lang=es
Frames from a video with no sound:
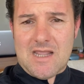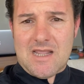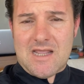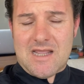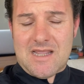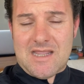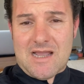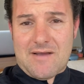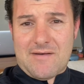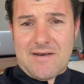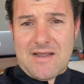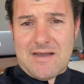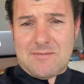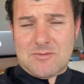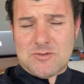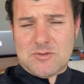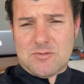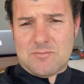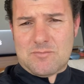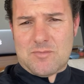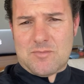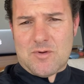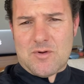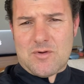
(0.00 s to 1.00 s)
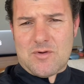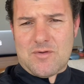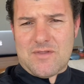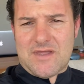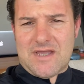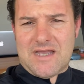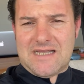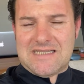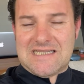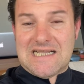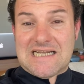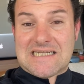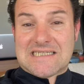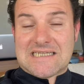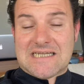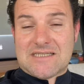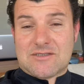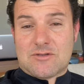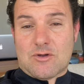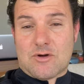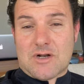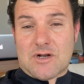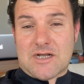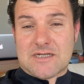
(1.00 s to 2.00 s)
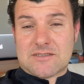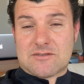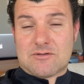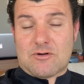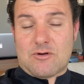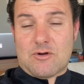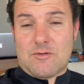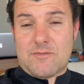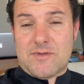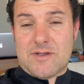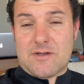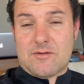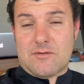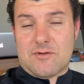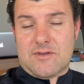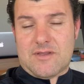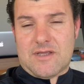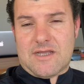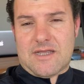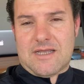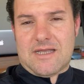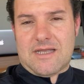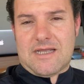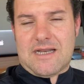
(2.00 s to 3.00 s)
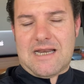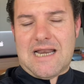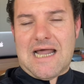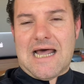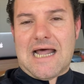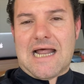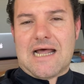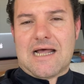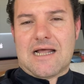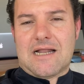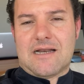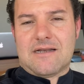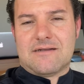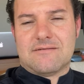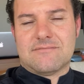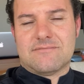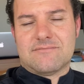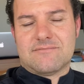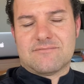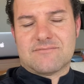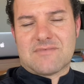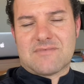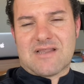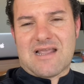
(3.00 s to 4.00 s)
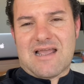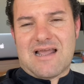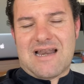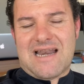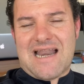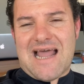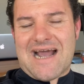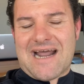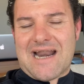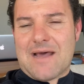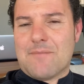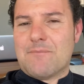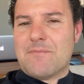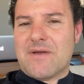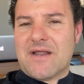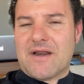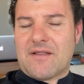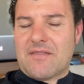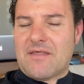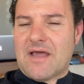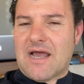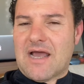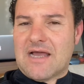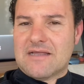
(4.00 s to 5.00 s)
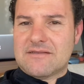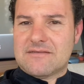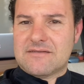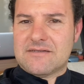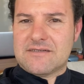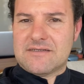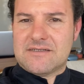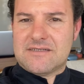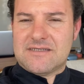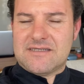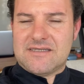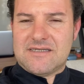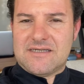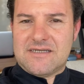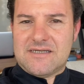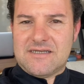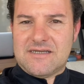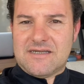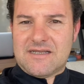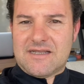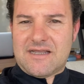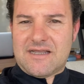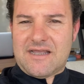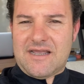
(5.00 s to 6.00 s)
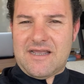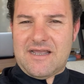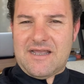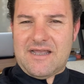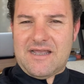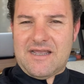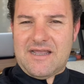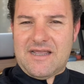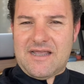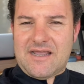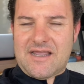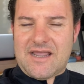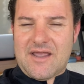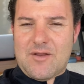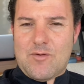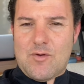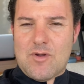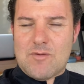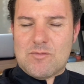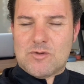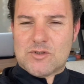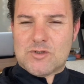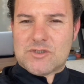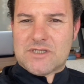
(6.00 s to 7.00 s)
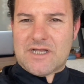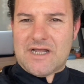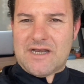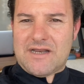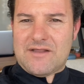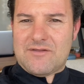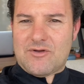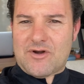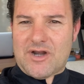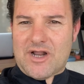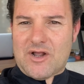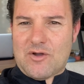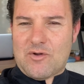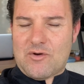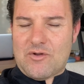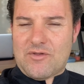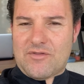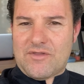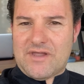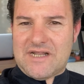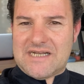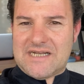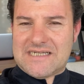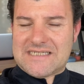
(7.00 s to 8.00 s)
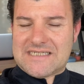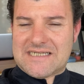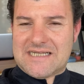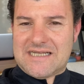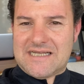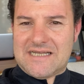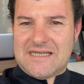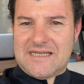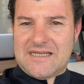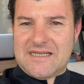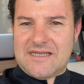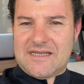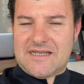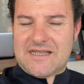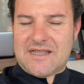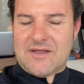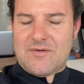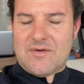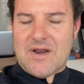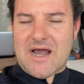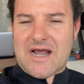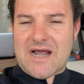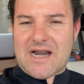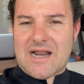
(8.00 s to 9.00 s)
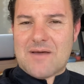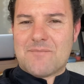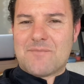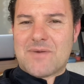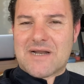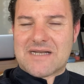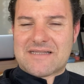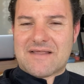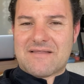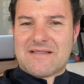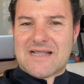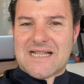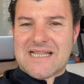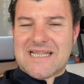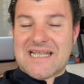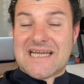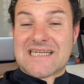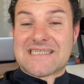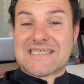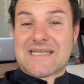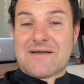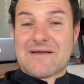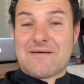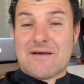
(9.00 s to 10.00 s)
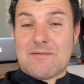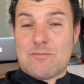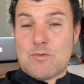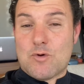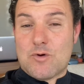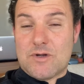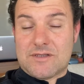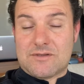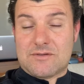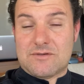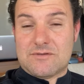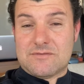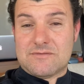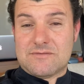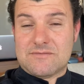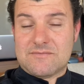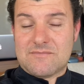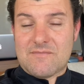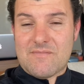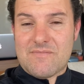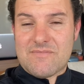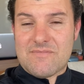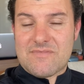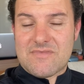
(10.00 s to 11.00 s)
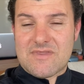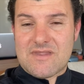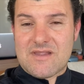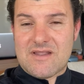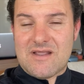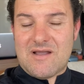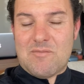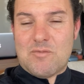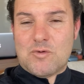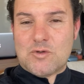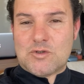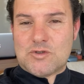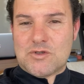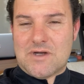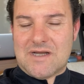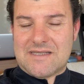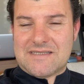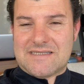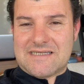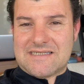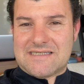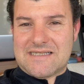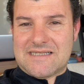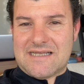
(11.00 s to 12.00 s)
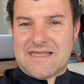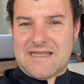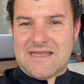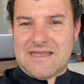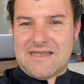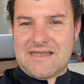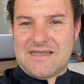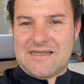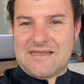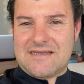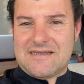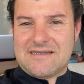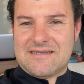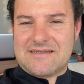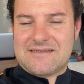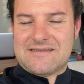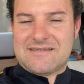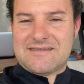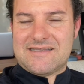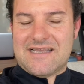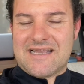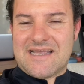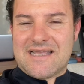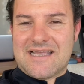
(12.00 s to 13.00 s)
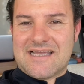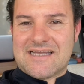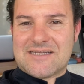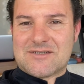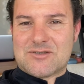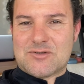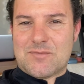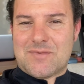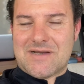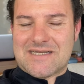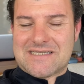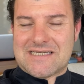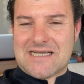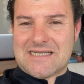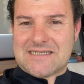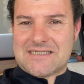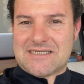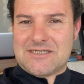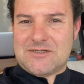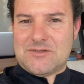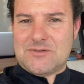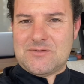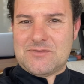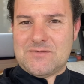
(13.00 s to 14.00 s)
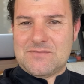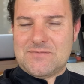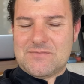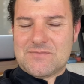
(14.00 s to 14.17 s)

Y hablábamos un poco del sector gastronómico y de que la, la gran verdad que, que, no hemos querido reconocer es que, una gran parte de él ya estaba muerto mucho antes de que, de que esto pasase, ¿no?